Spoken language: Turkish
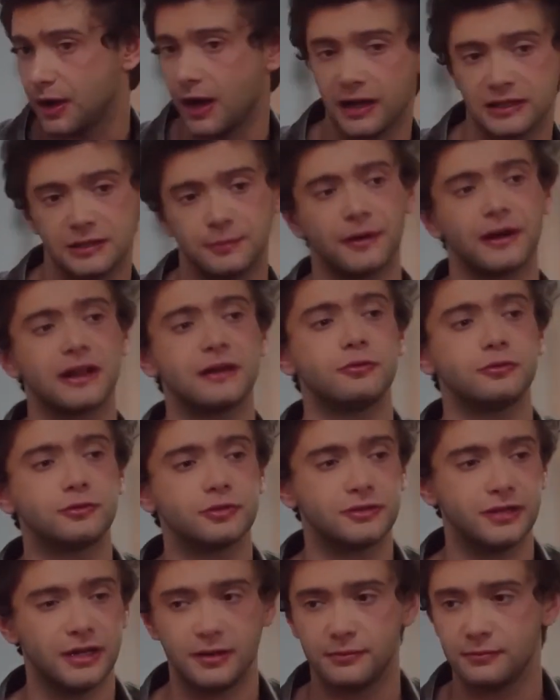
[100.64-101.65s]
Hadi parayı
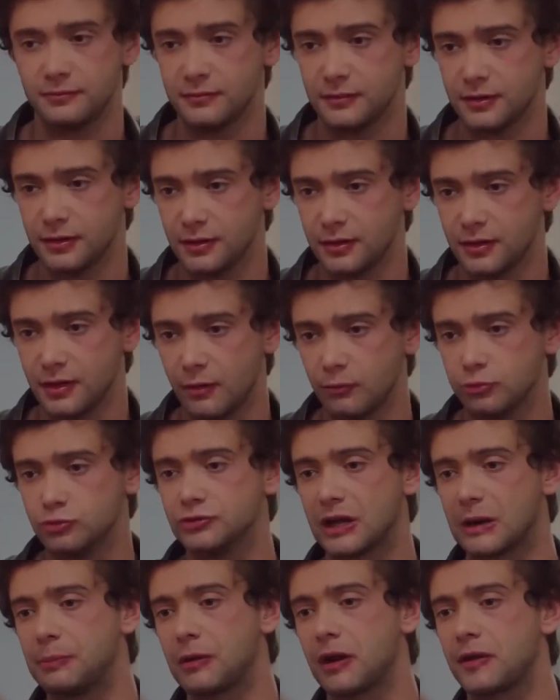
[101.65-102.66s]
bulduk diyelim.
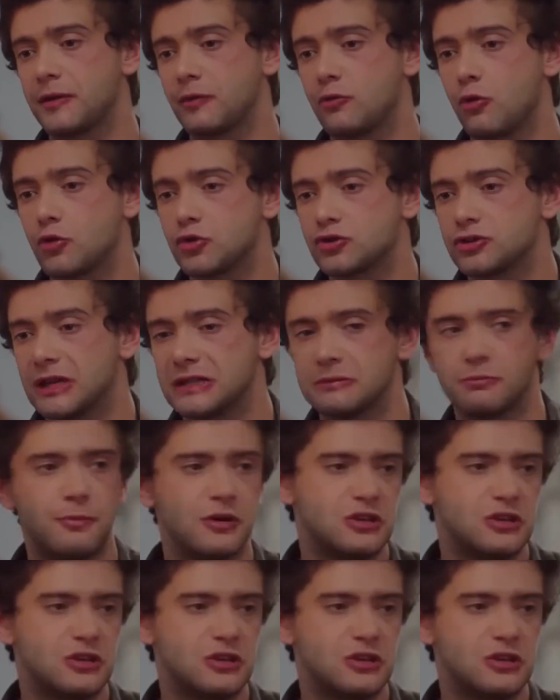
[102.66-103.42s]
Bunlar paranın kokusunu aldım